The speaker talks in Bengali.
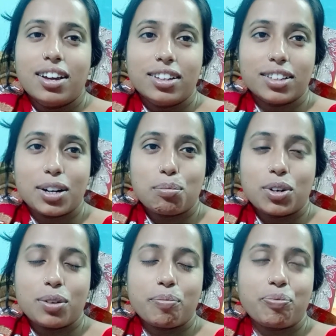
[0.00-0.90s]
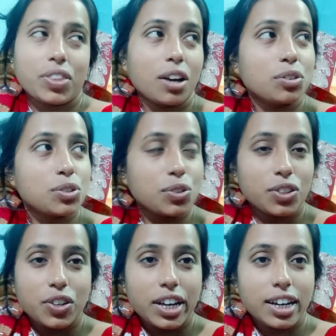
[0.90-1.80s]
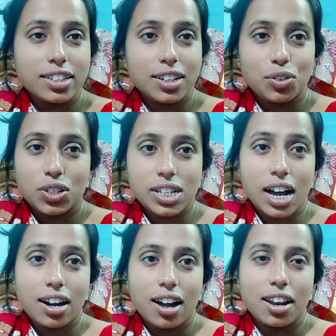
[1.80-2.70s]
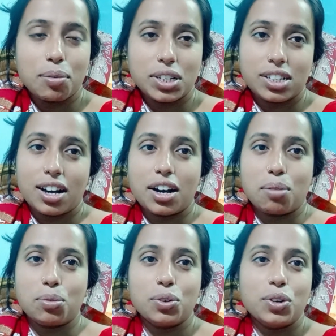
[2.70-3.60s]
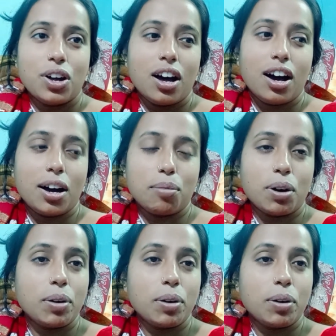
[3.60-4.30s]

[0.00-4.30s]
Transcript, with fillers: তারপরে এখন সন্ধে হয়ে গেছে এখনও চা খাইনি এবার চা খাবো আর বাবাই